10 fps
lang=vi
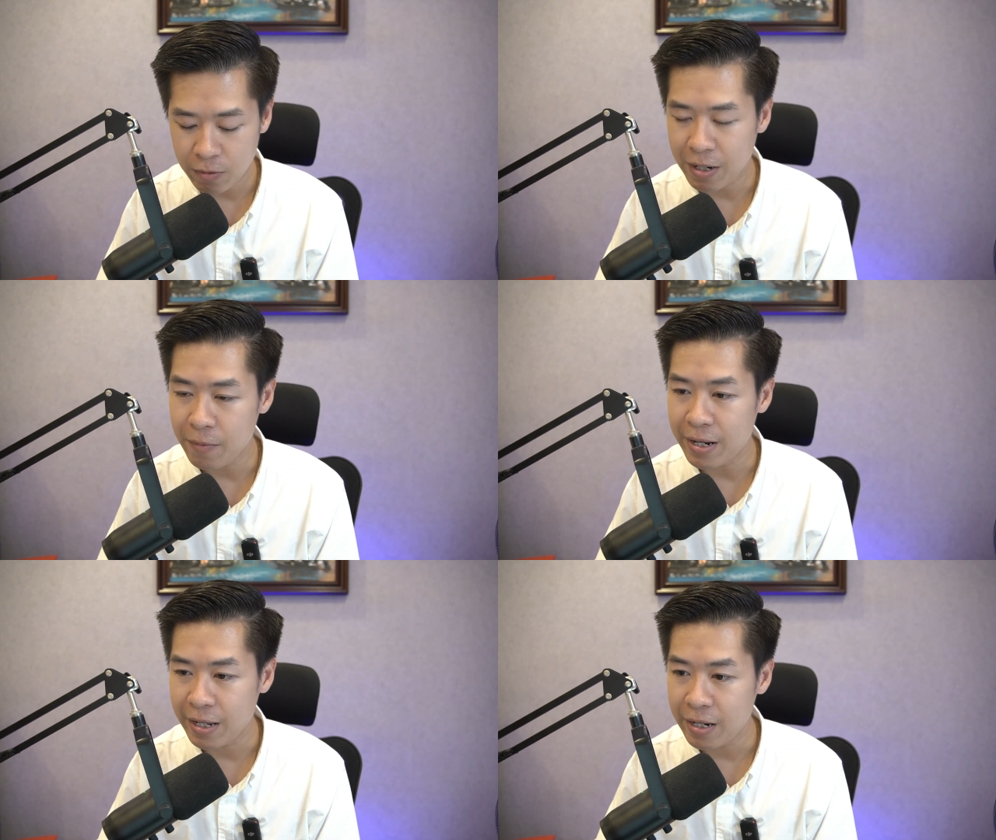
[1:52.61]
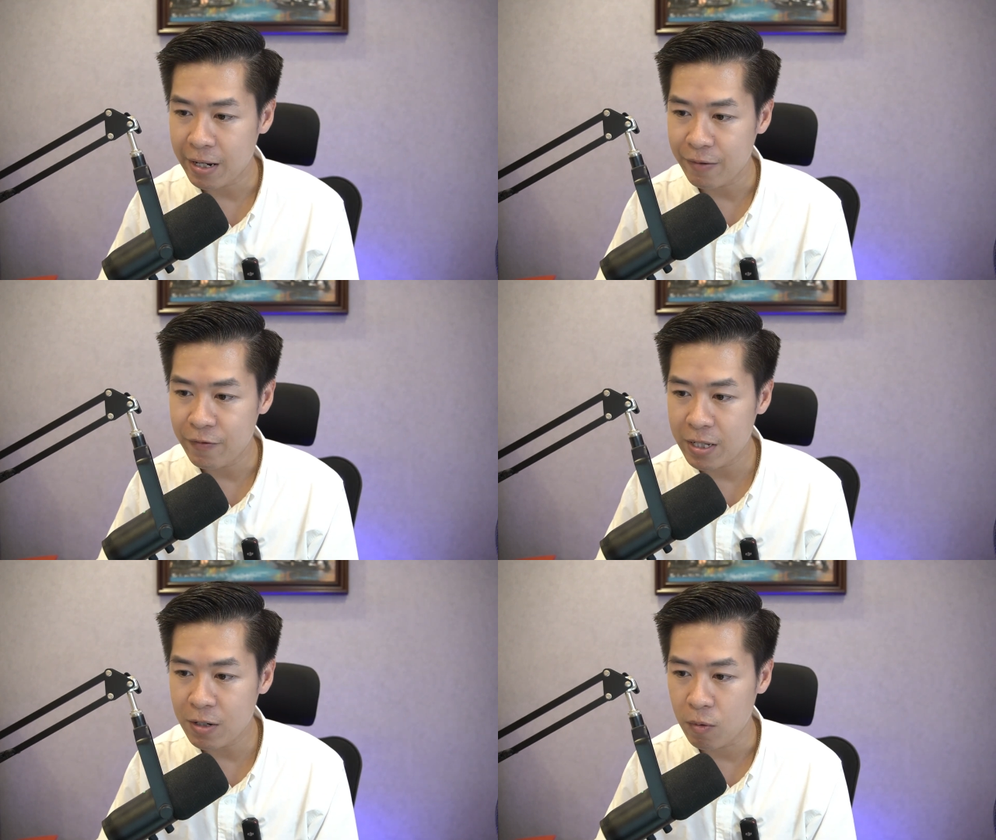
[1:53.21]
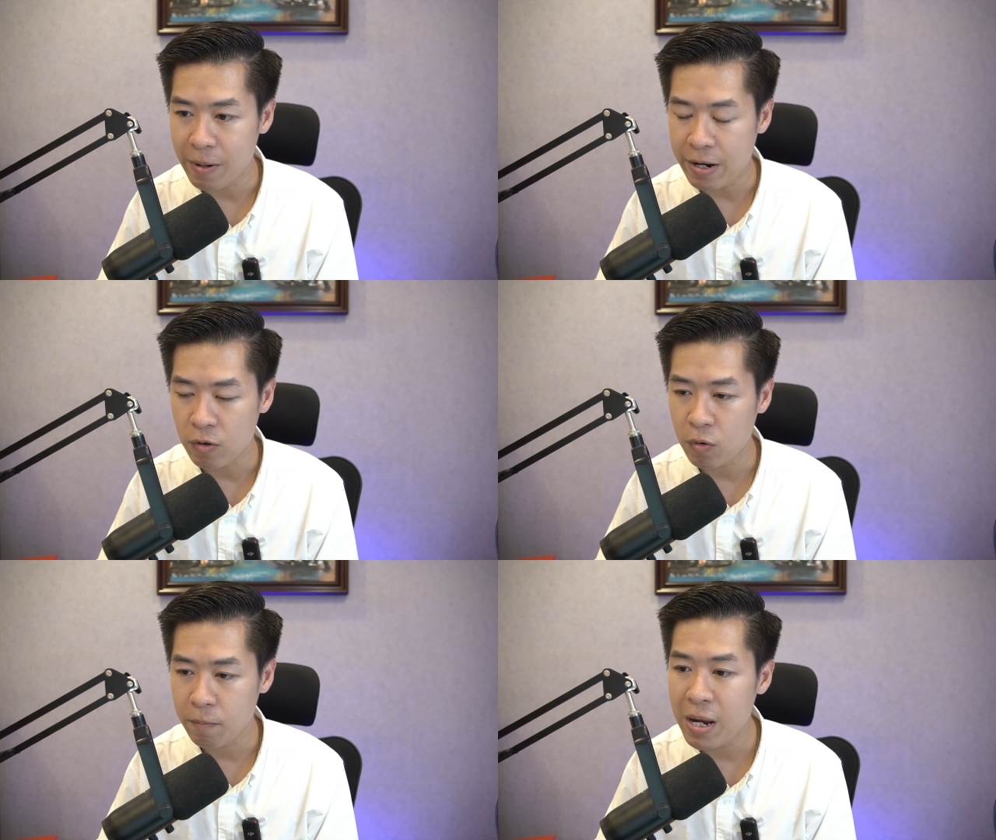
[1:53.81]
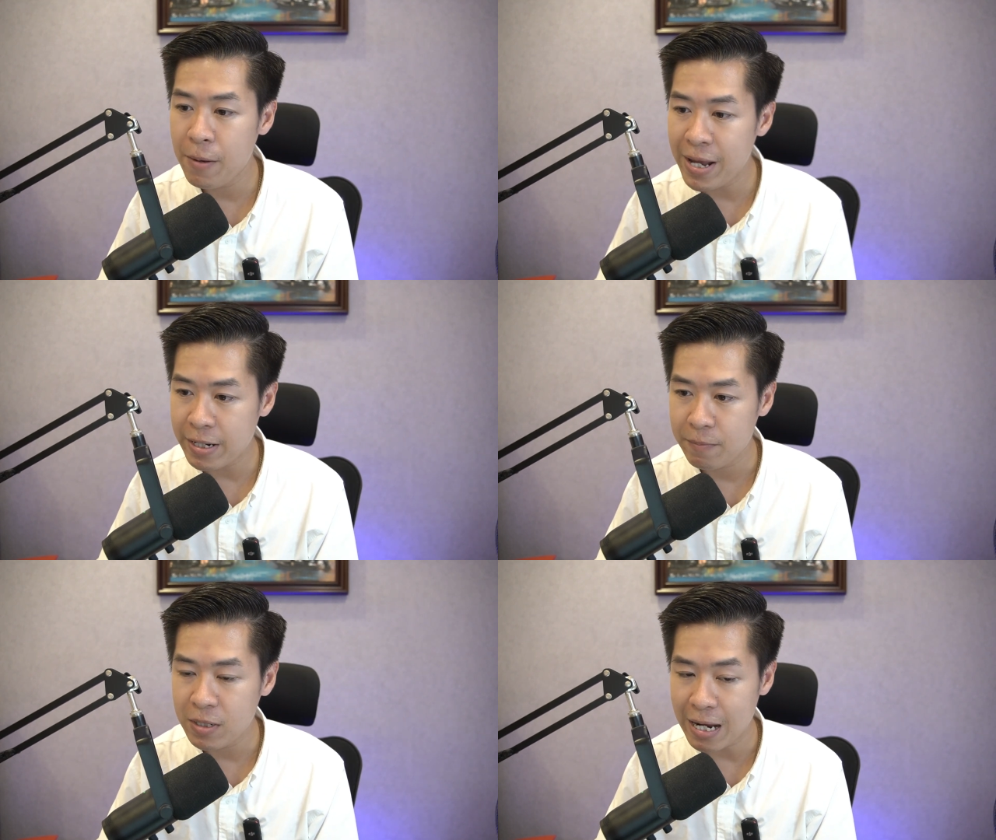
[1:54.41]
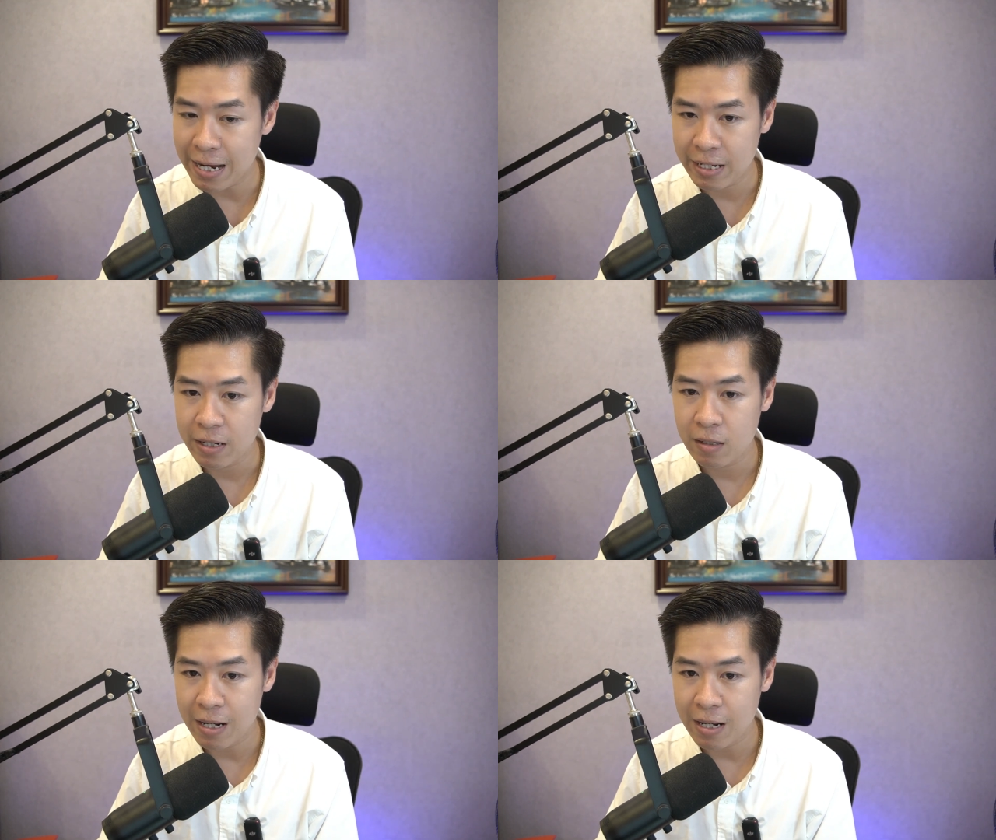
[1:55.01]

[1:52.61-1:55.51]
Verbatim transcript: nhưng mà các bạn thấy là cái phân tích của bạn nó còn bê bết đến mức này này.